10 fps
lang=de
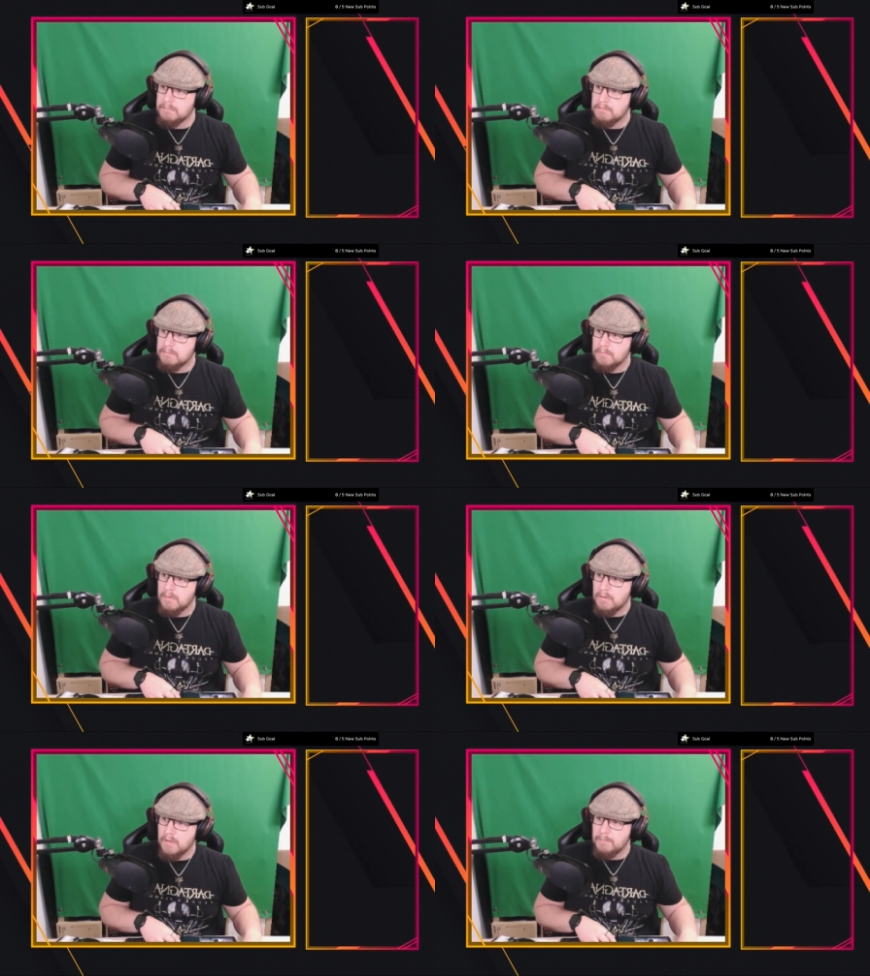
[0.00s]

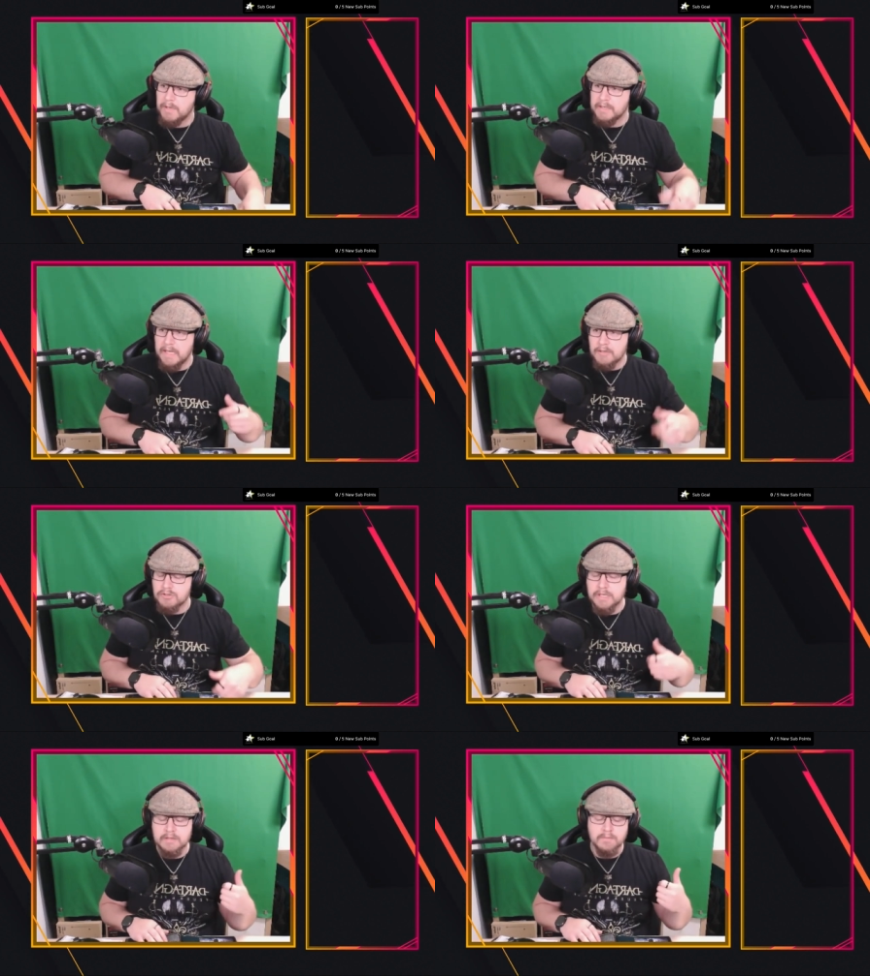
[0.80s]
ein paar
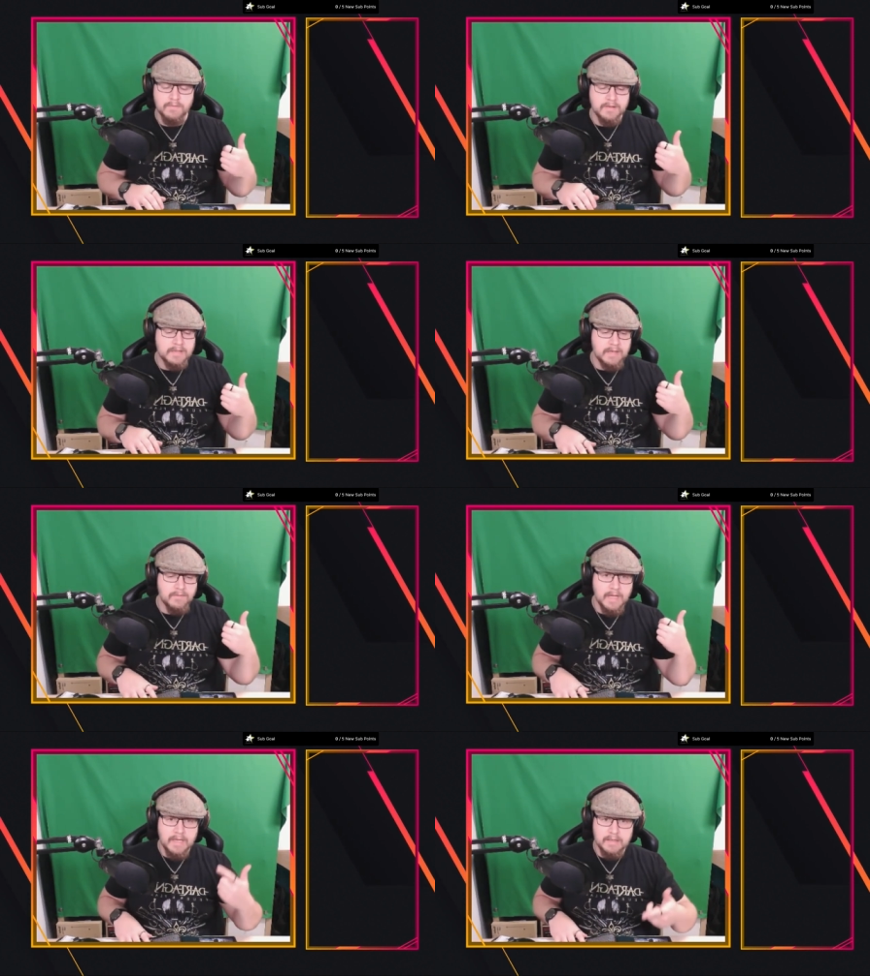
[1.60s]
Gegenständen versehen
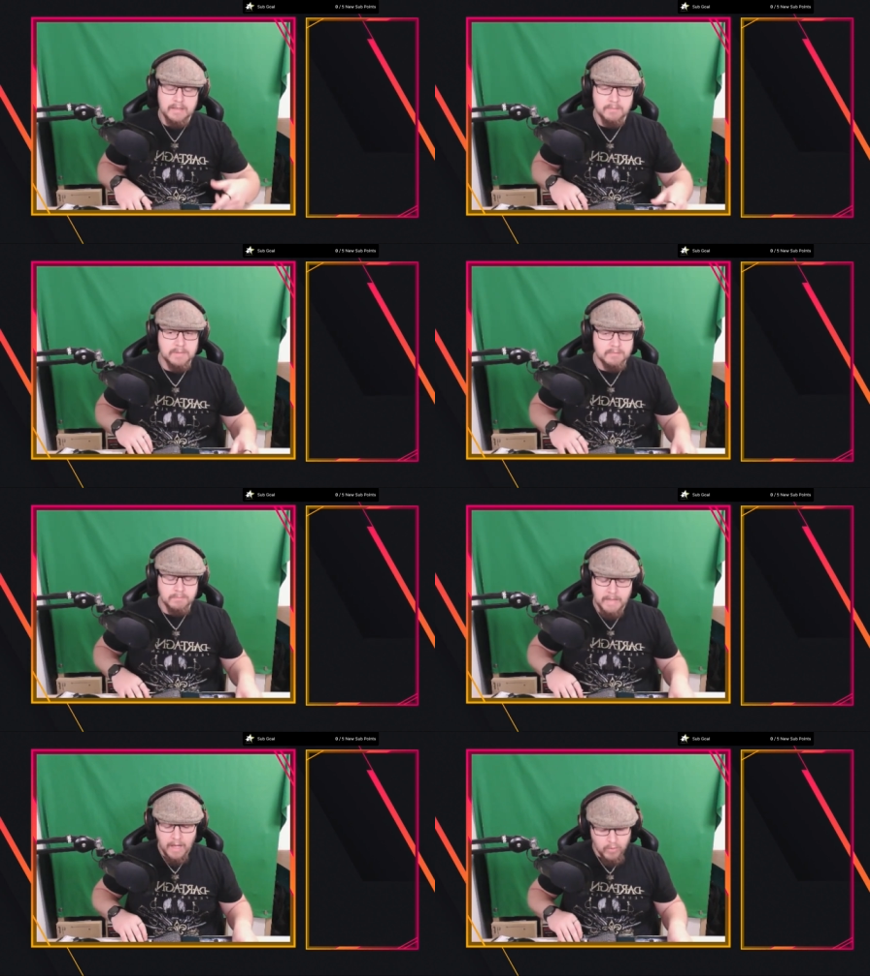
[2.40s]
werde, mit
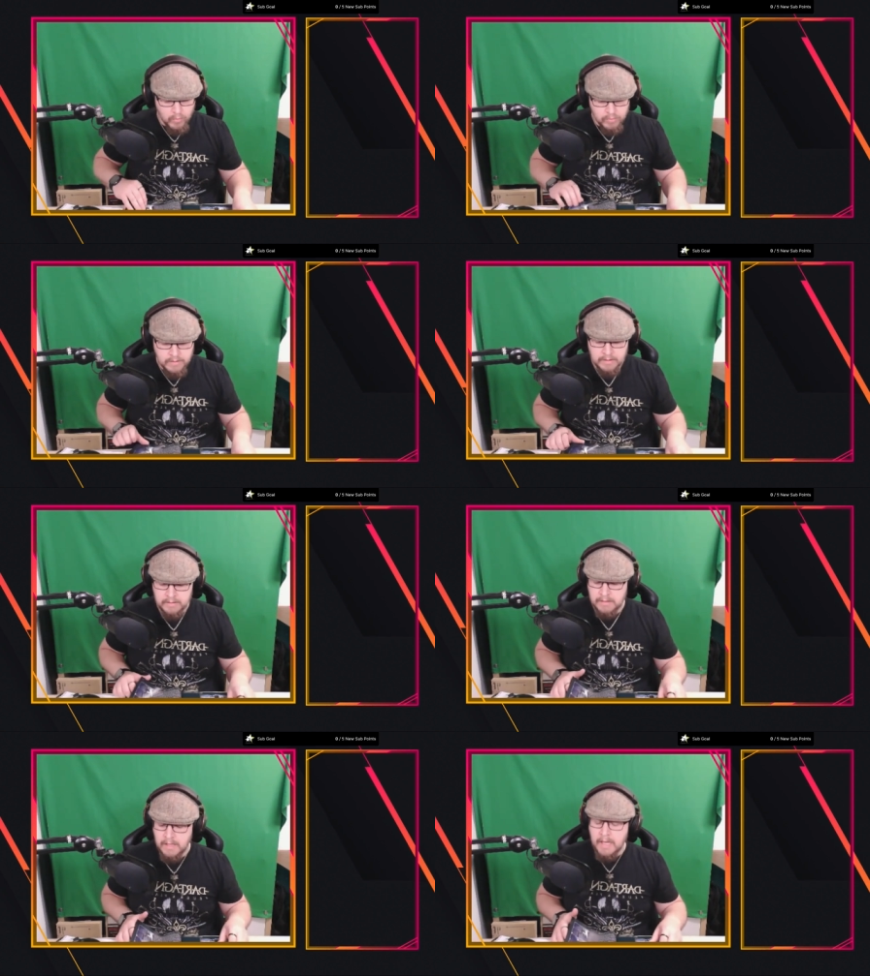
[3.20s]
mehr
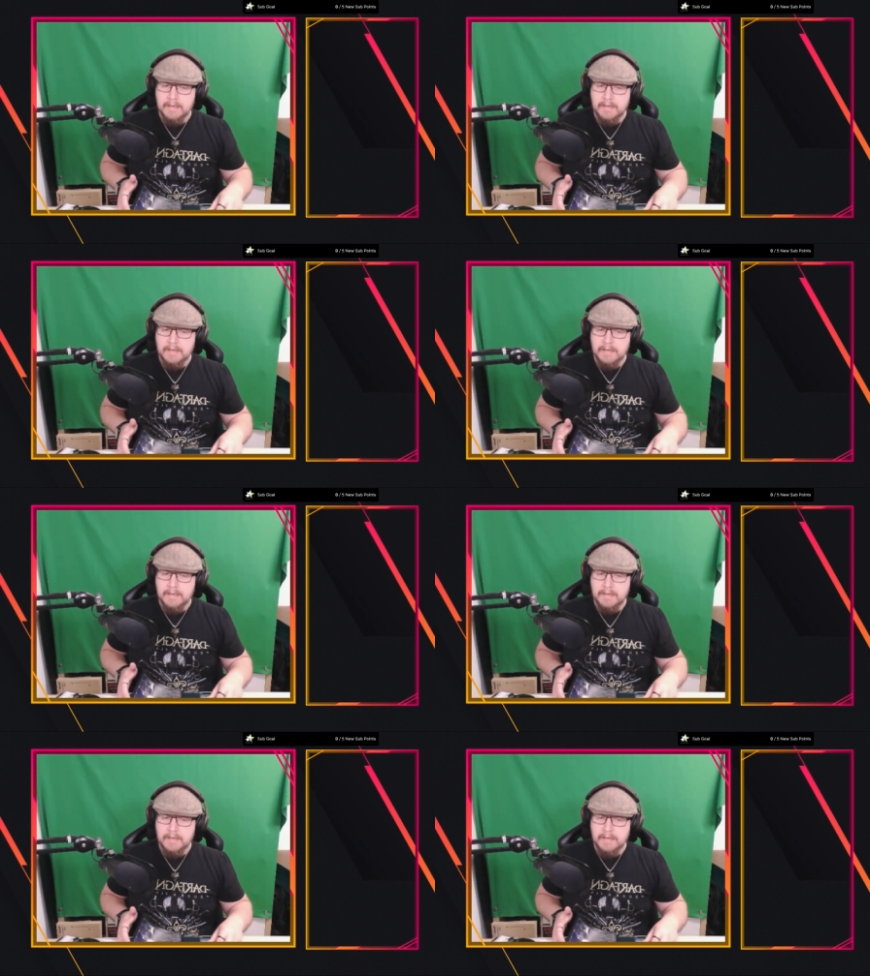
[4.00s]
Runen.